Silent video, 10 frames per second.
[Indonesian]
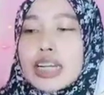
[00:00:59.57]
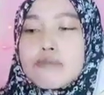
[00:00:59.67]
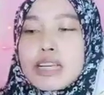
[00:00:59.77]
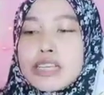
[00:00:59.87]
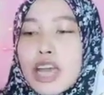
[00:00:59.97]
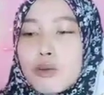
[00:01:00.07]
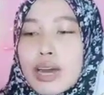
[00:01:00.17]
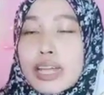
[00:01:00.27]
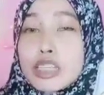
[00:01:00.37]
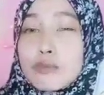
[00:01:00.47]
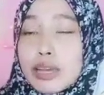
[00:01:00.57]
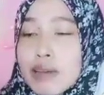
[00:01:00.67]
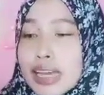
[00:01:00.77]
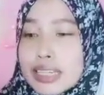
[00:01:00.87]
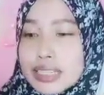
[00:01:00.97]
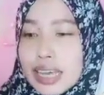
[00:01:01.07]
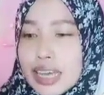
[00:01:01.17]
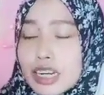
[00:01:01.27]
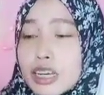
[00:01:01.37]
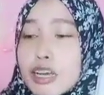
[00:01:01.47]
menyembuhkan kista,
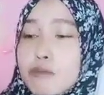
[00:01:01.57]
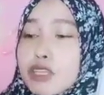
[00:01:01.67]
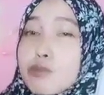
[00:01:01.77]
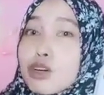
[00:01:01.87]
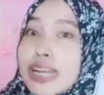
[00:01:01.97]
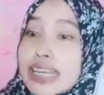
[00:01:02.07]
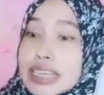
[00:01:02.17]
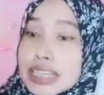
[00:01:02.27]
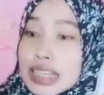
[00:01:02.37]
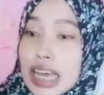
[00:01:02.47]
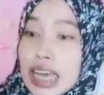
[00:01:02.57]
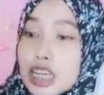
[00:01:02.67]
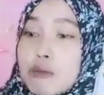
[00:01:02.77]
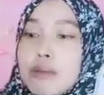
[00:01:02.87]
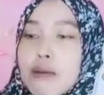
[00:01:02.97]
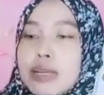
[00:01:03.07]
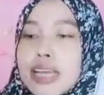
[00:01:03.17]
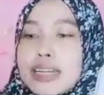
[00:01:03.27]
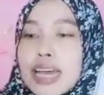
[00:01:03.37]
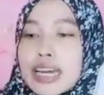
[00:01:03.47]
merapatkan daerah kewanitaan, selaput darah,
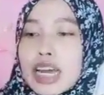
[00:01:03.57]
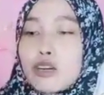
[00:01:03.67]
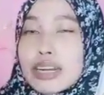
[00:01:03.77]
rahim jatuh,